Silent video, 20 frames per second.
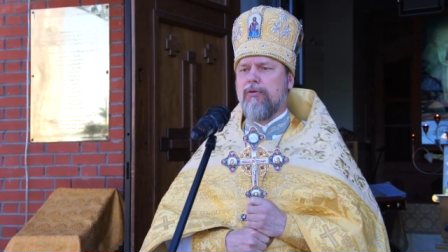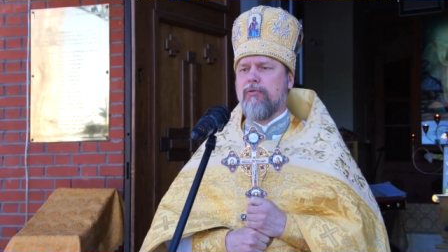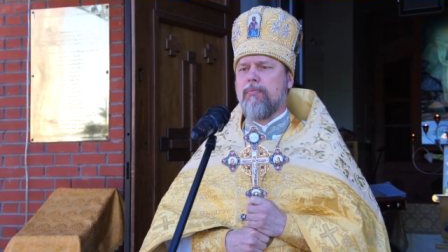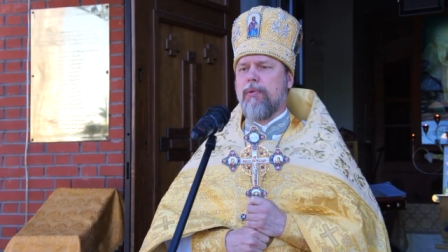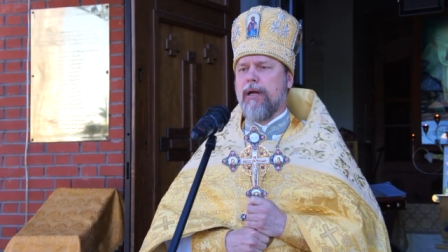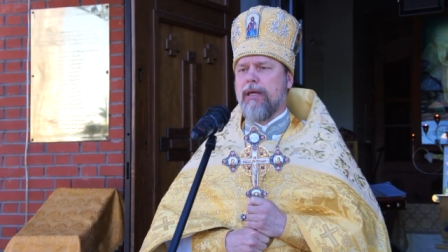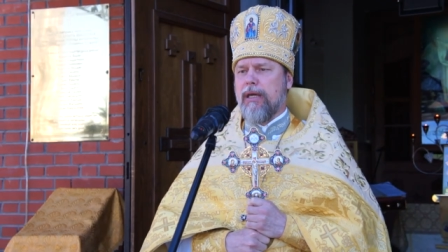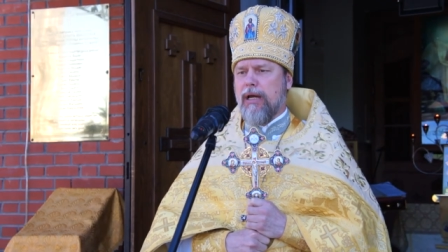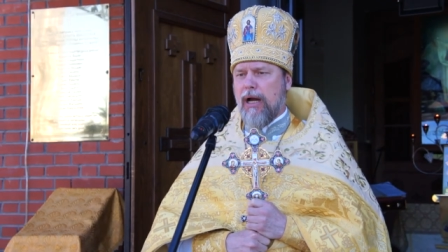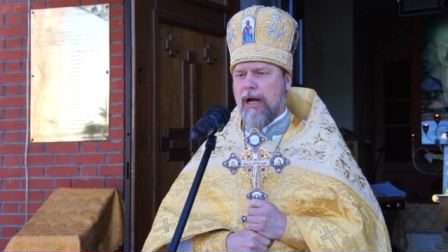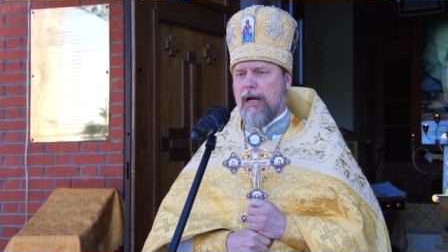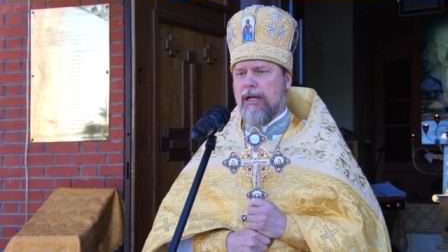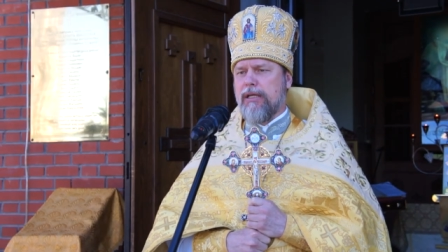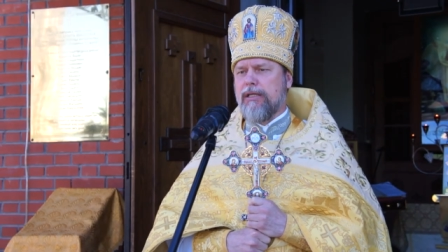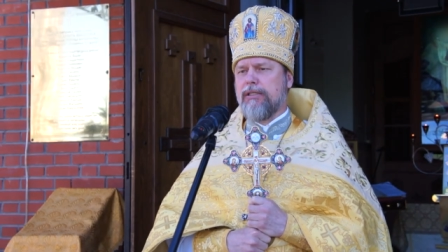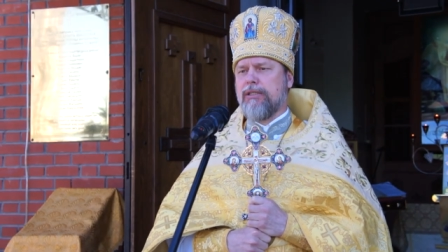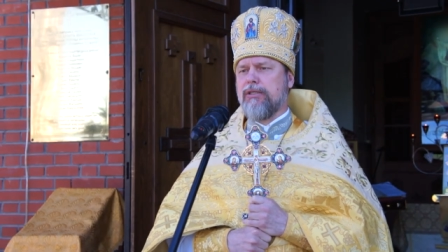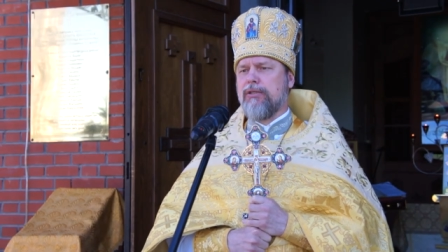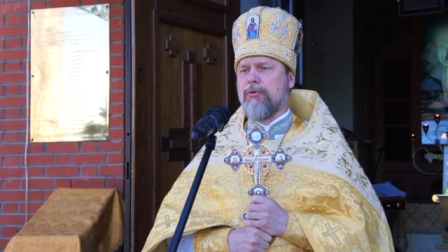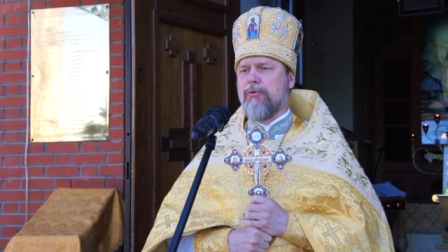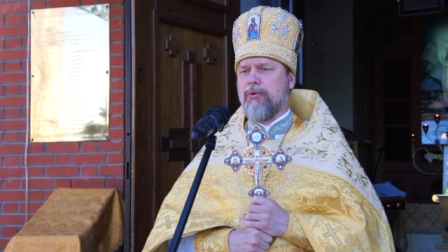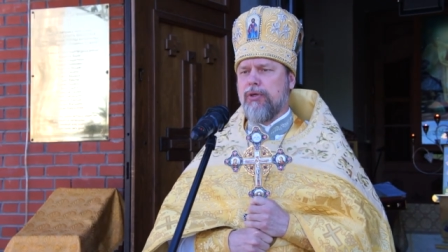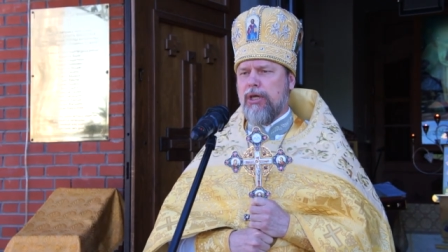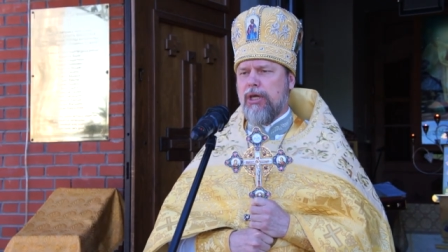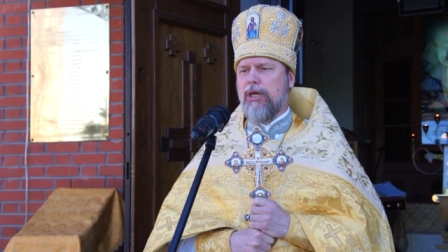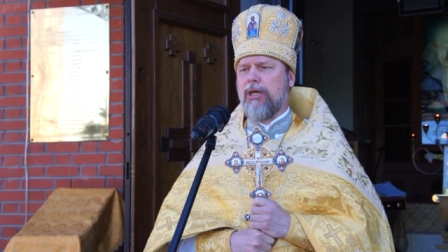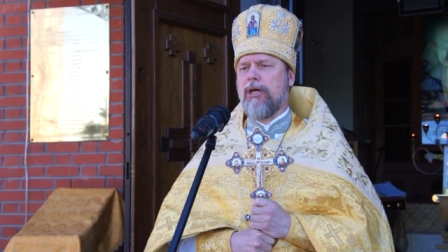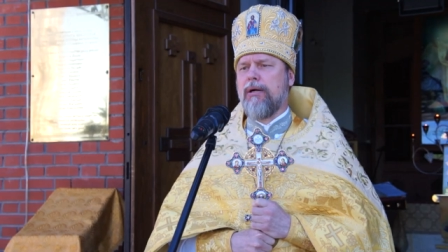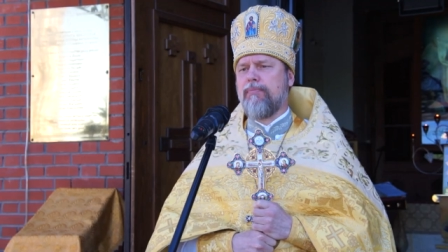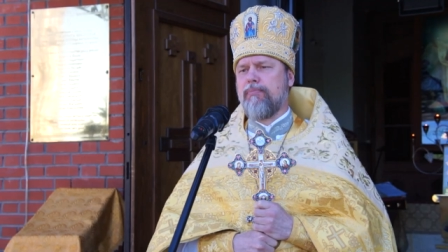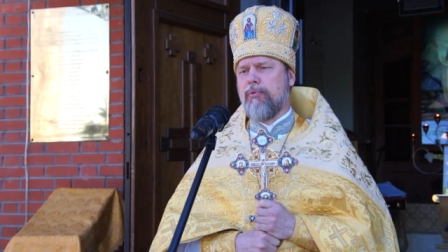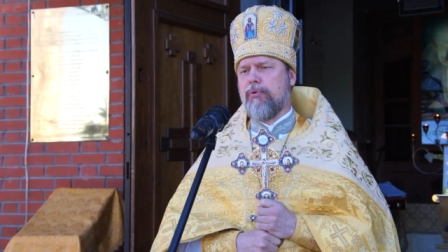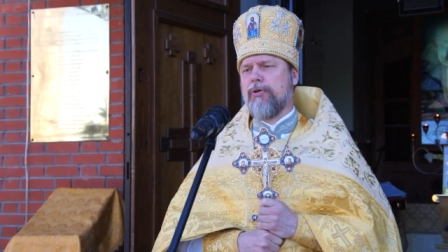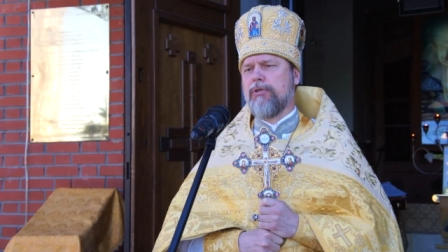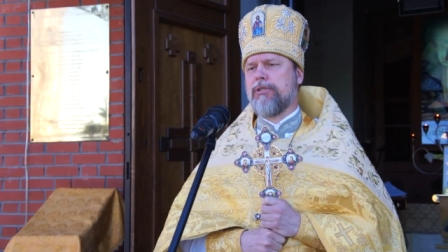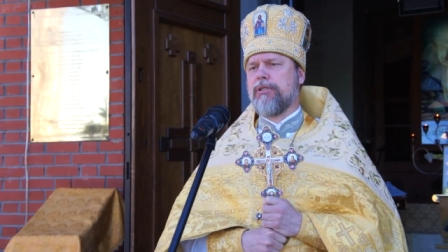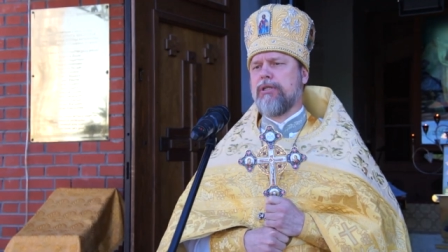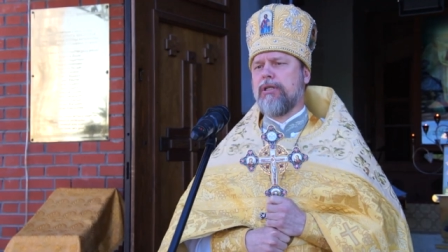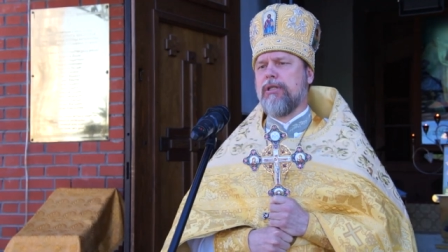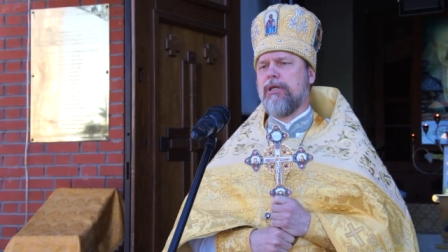убоялись и другие
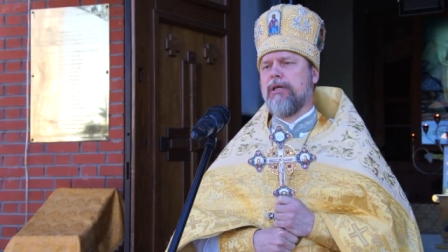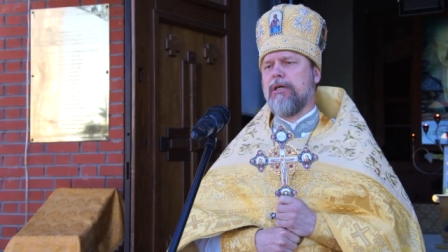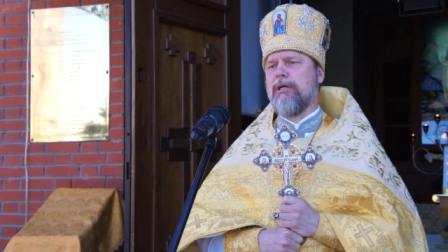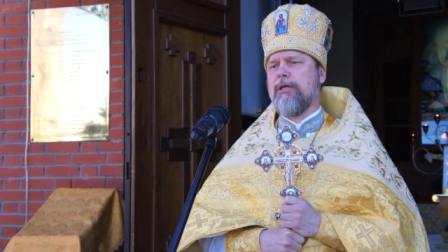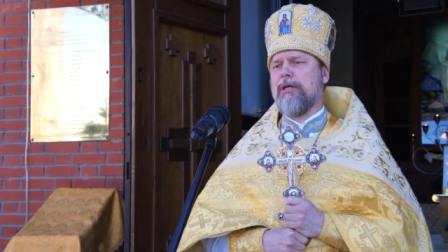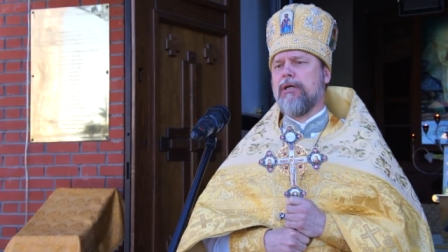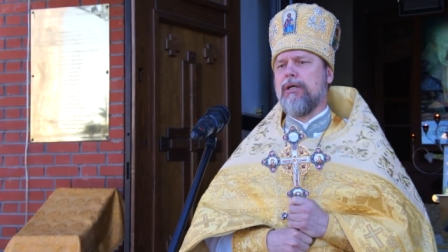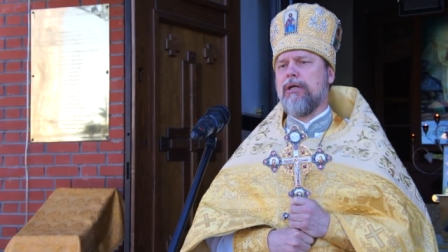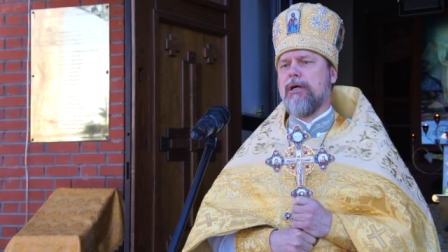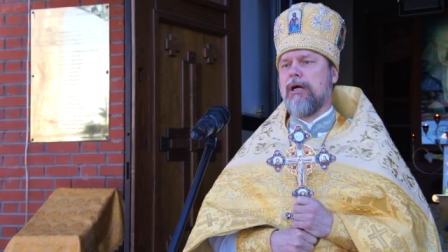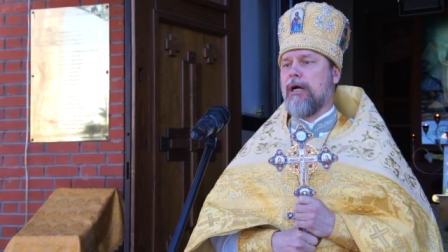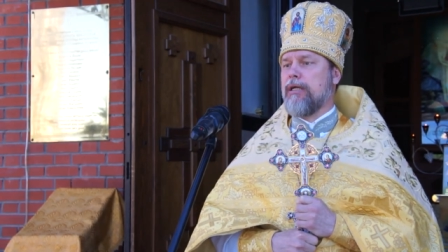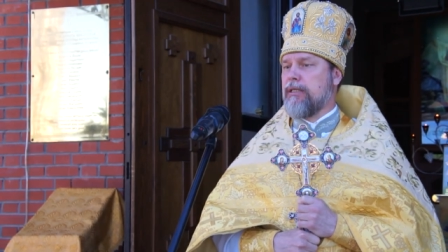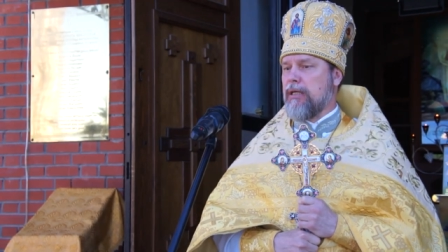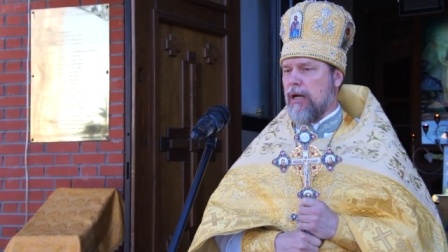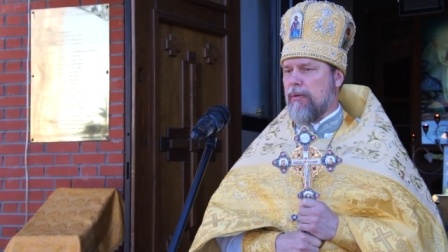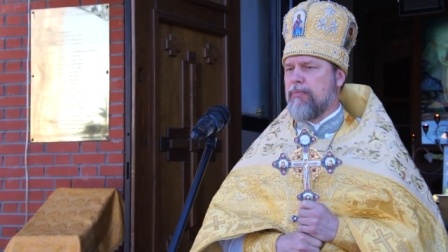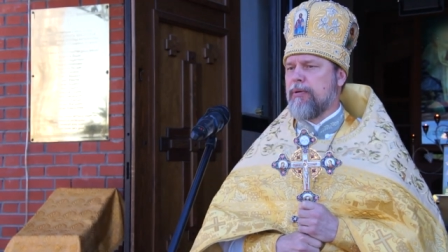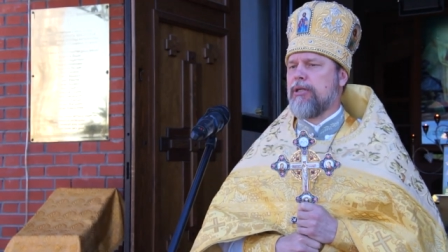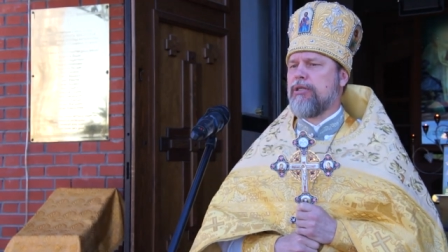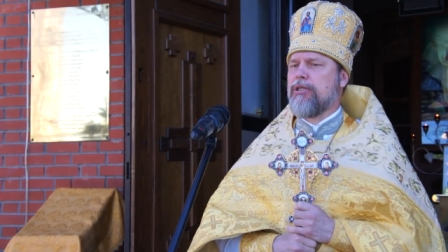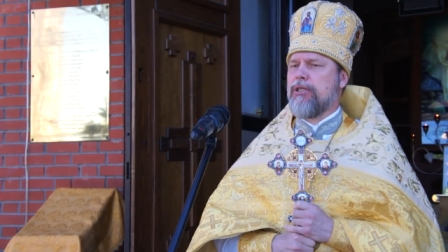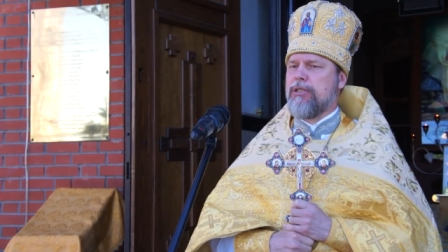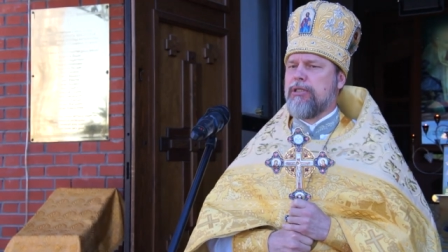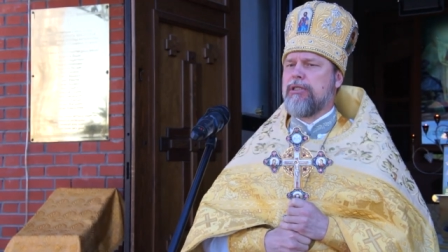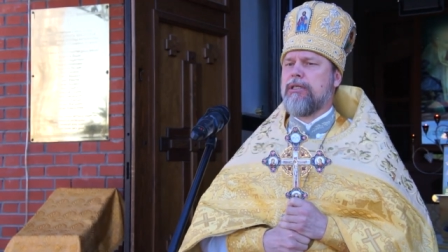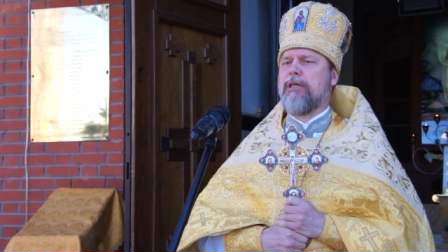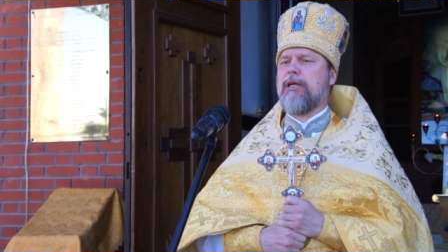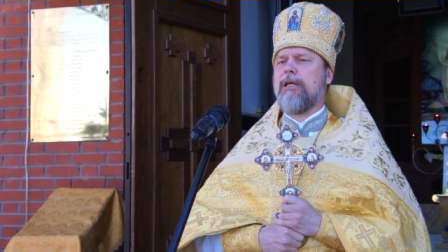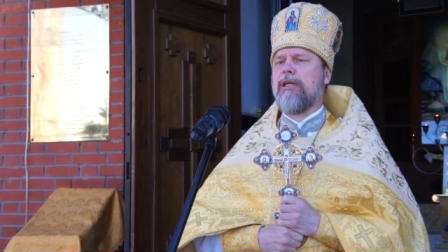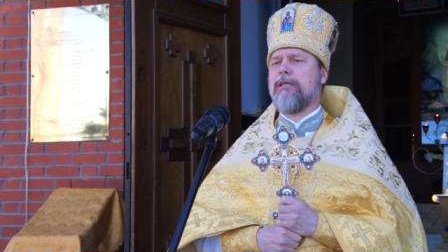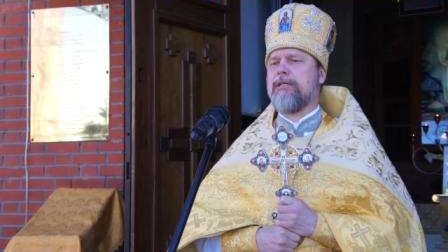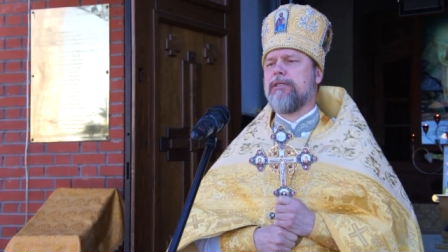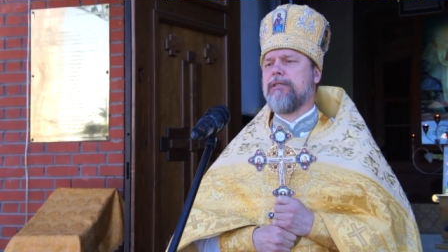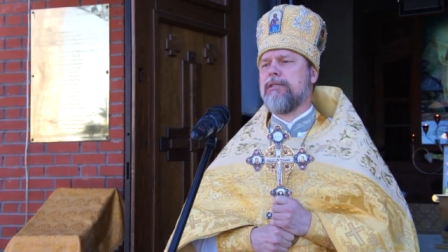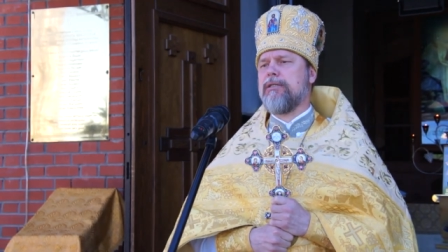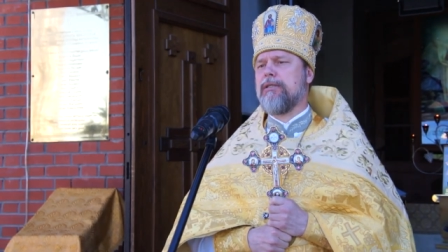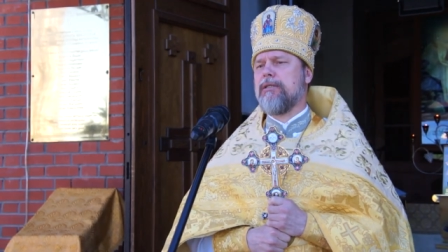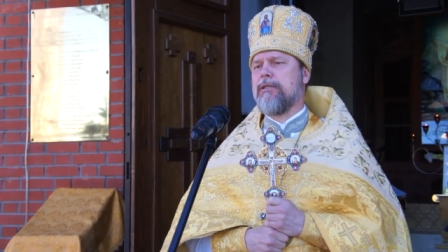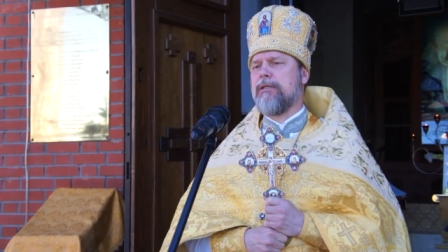апостолы, хотя
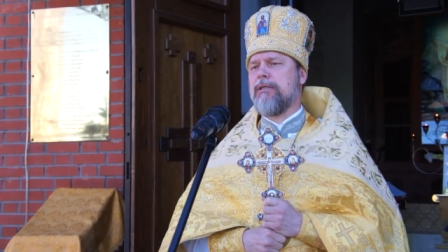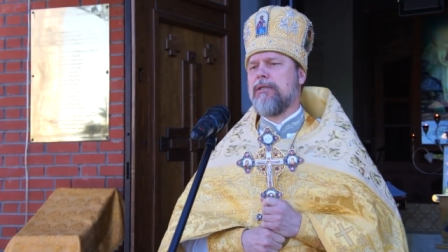причастились,